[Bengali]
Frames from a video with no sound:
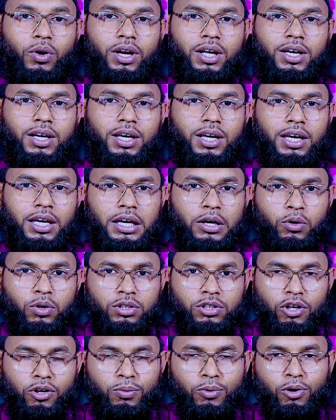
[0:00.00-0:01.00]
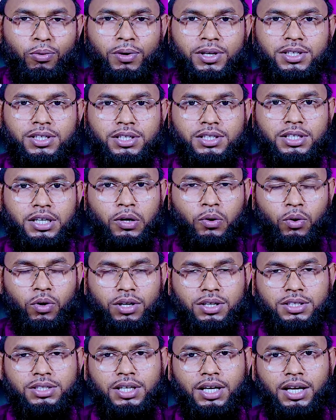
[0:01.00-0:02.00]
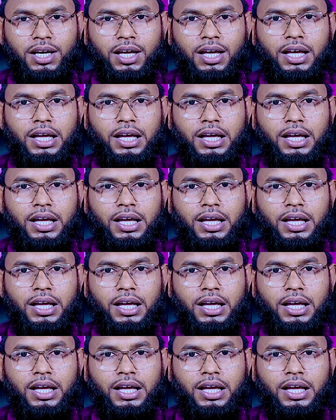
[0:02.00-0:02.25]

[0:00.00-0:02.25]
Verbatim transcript: অনেকেই এ কথাও বলবার চেষ্টা করেন যে